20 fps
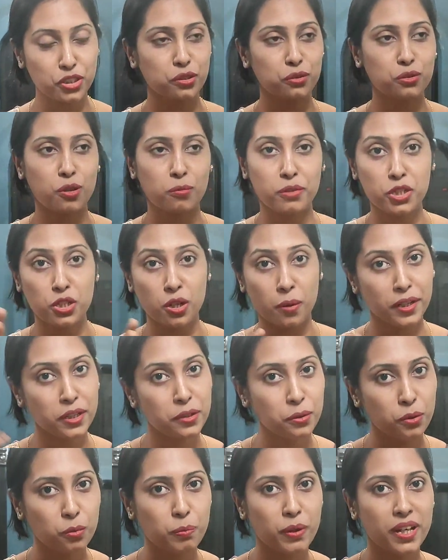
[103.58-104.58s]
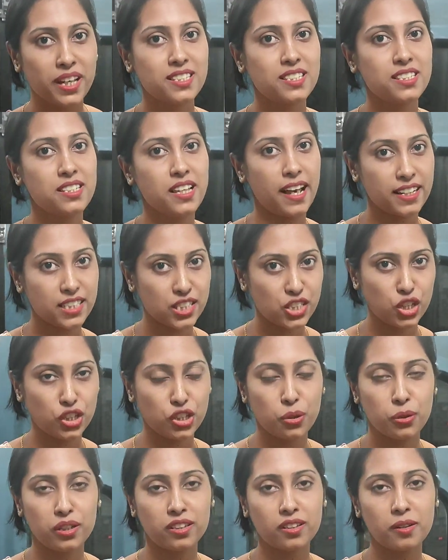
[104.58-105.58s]
হচ্ছে যেহেতু আমরা সবাই গ্রুপে এসছি
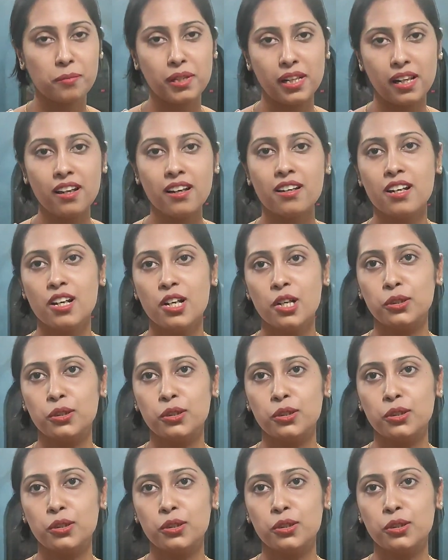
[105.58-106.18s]
একসাথে অনেকে মিলে